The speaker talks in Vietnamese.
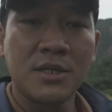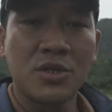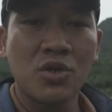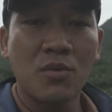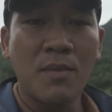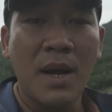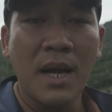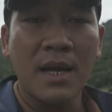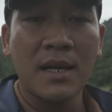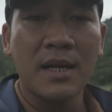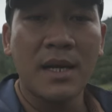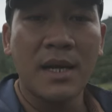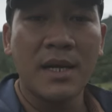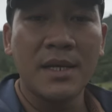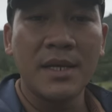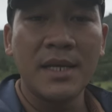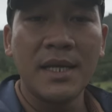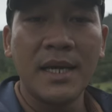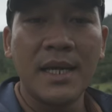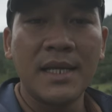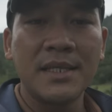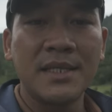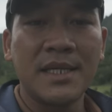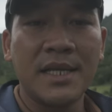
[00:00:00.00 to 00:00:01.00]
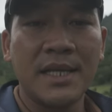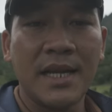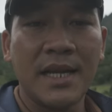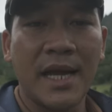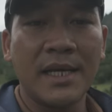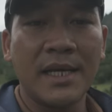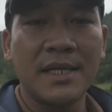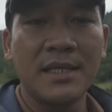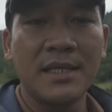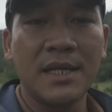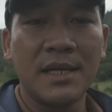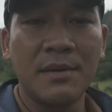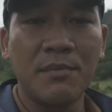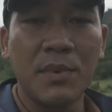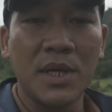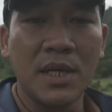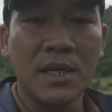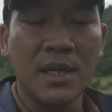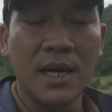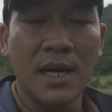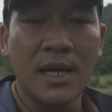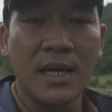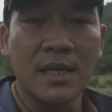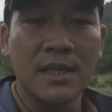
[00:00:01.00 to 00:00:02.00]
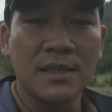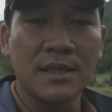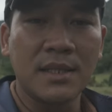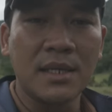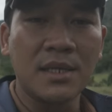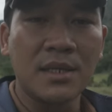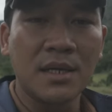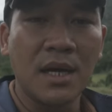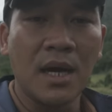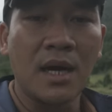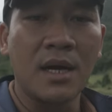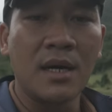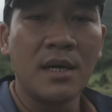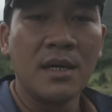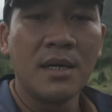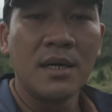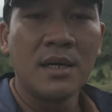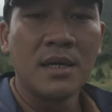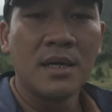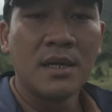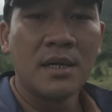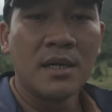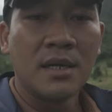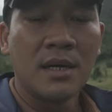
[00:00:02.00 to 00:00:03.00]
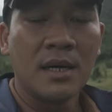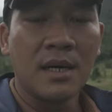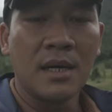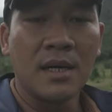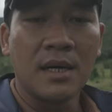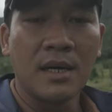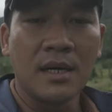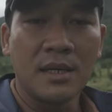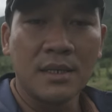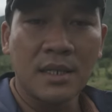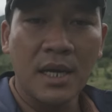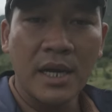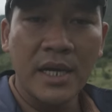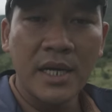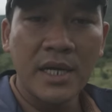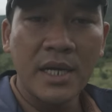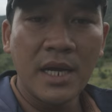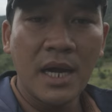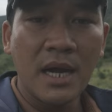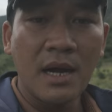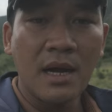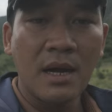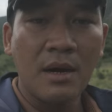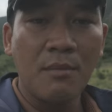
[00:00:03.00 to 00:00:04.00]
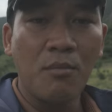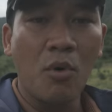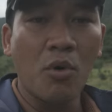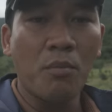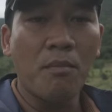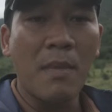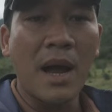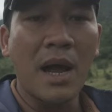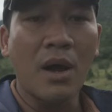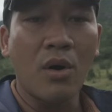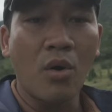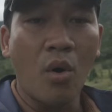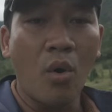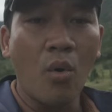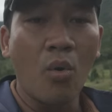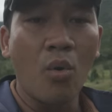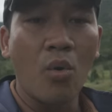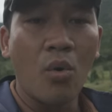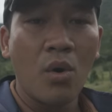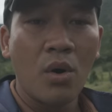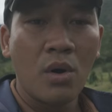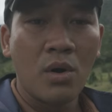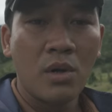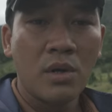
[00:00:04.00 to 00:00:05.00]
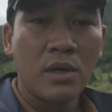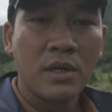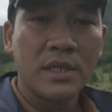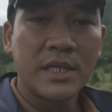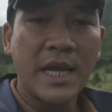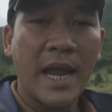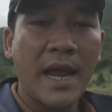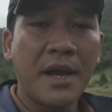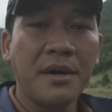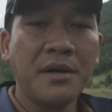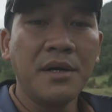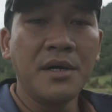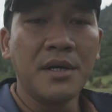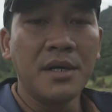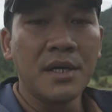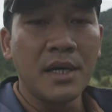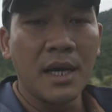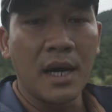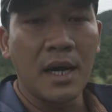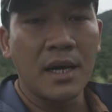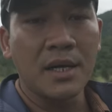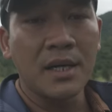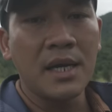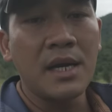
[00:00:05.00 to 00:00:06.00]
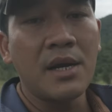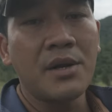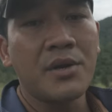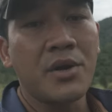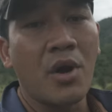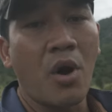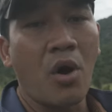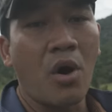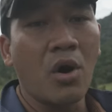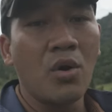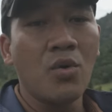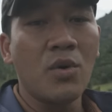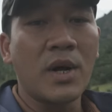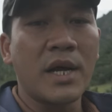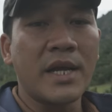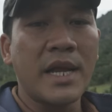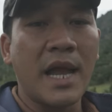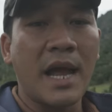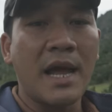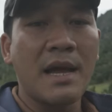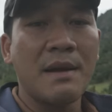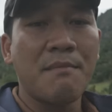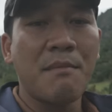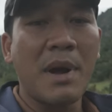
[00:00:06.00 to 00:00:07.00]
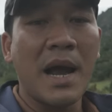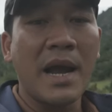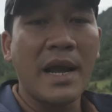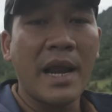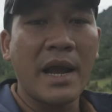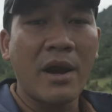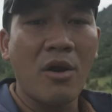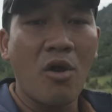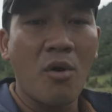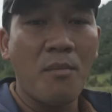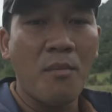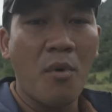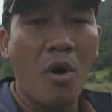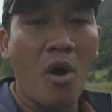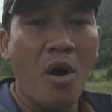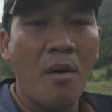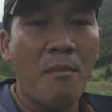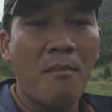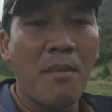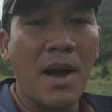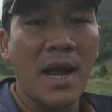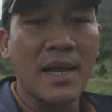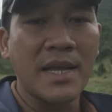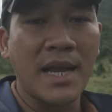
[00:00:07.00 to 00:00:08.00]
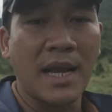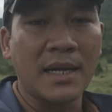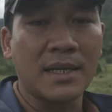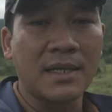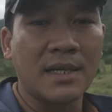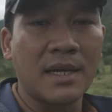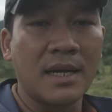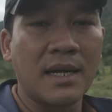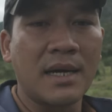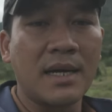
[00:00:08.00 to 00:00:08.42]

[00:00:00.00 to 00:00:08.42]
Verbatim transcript: Xuân Bắc đi lên trên này thì mình tình cờ thấy một bà cụ dáng người rất là nhỏ luôn cả nhà. Bà đang lom khom bà nhặt